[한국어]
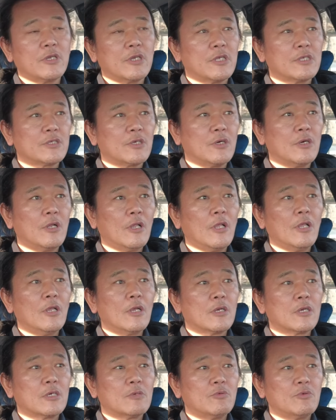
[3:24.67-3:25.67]
그래서
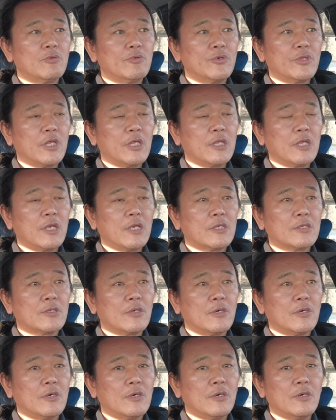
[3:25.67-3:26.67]
그 부분에
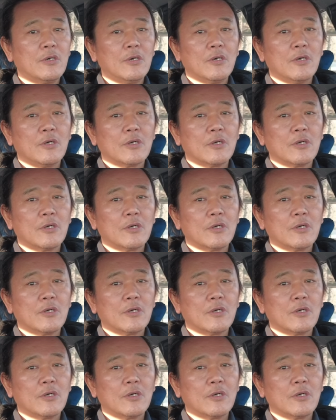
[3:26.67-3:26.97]
대해서